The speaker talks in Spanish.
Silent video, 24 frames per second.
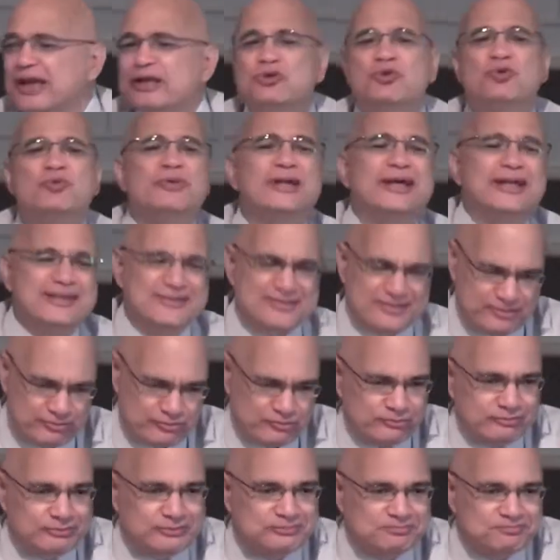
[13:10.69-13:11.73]
¿Qué tú hubieras
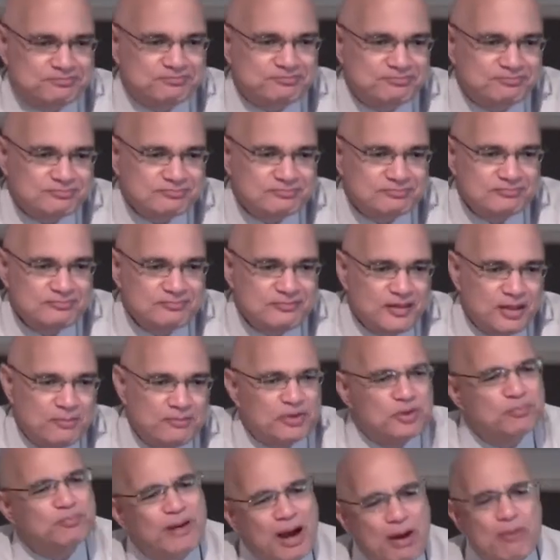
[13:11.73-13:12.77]
hecho?
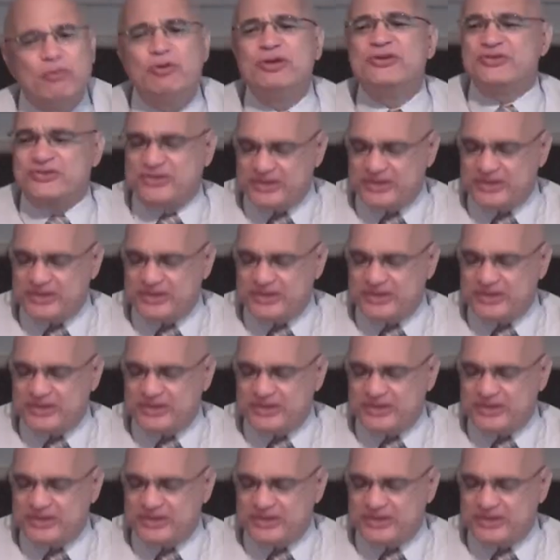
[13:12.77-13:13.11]
Pero Pablo y